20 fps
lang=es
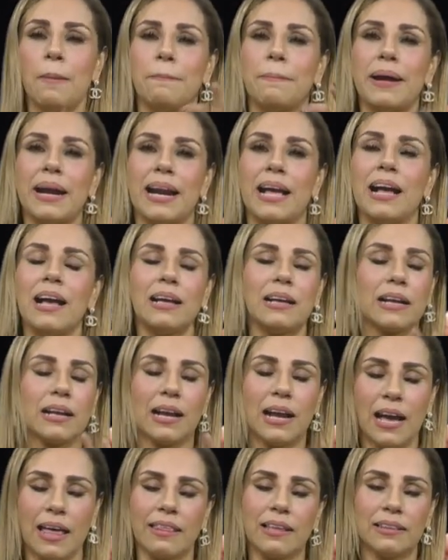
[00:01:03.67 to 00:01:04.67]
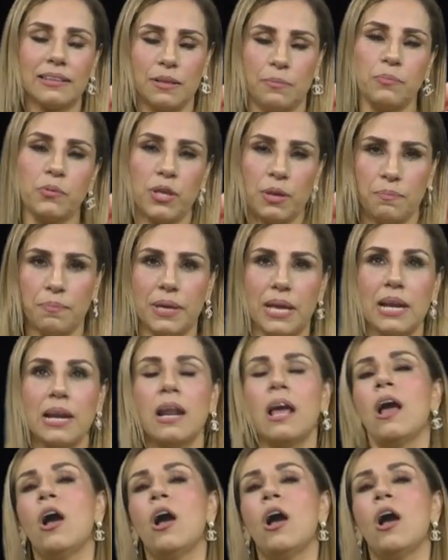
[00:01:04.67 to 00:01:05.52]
para cada tipo de piel.